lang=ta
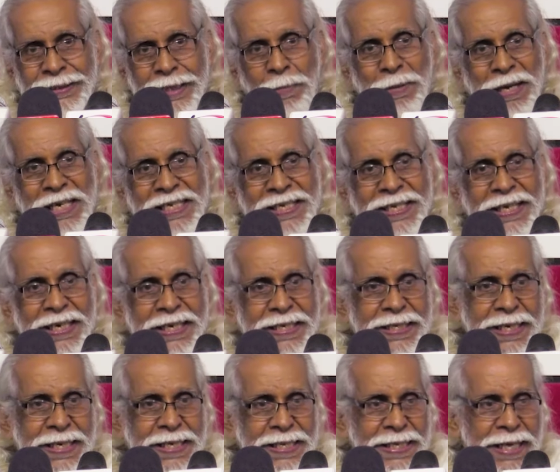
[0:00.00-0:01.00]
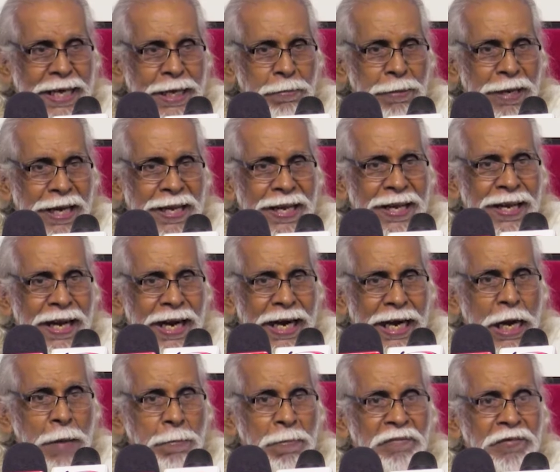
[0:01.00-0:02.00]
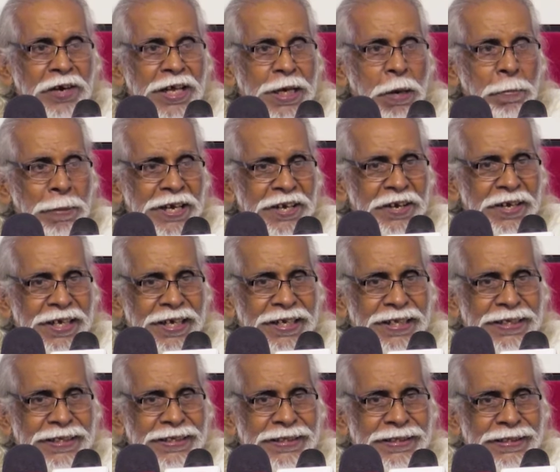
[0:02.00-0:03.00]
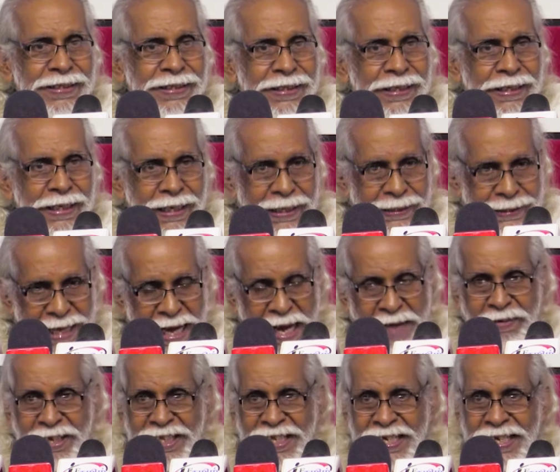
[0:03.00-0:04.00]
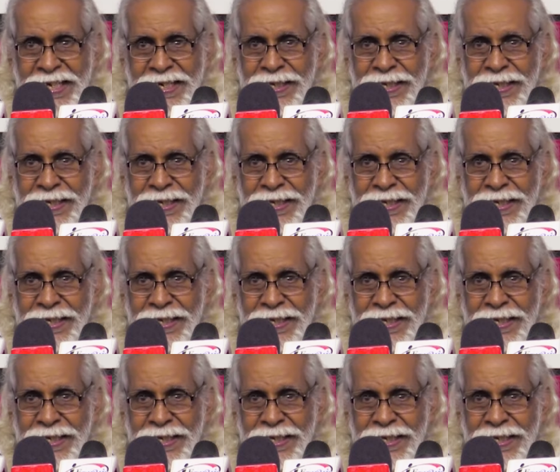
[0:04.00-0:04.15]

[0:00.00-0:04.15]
தமிழரசு கட்சியின் சார்பிலே அழைப்பு விடுக்கப்பட்டிருக்கிறது அதாவது